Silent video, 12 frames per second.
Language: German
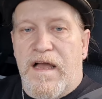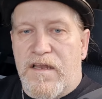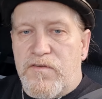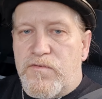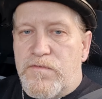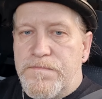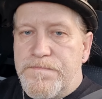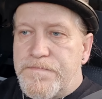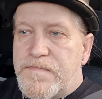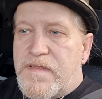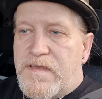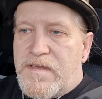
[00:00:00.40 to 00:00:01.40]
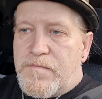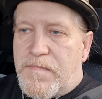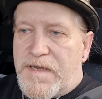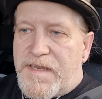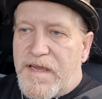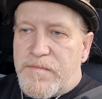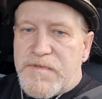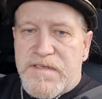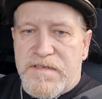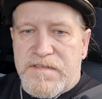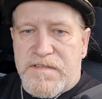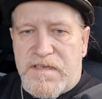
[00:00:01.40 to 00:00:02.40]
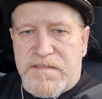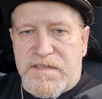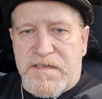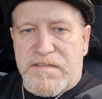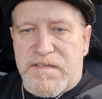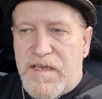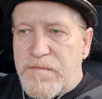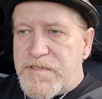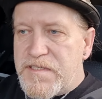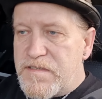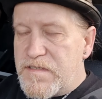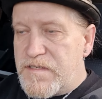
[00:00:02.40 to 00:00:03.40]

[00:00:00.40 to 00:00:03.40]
Hallo, mein Name ist Asterix Erbse.